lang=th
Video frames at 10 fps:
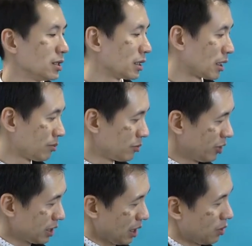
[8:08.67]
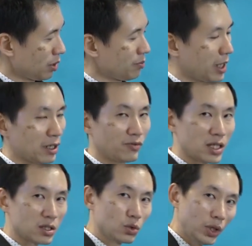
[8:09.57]
นะครับ ว่าจะเอาน้ำหนักแฟล
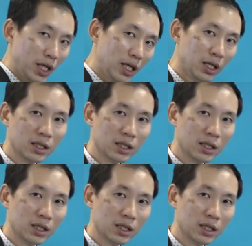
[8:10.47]
ชตัว A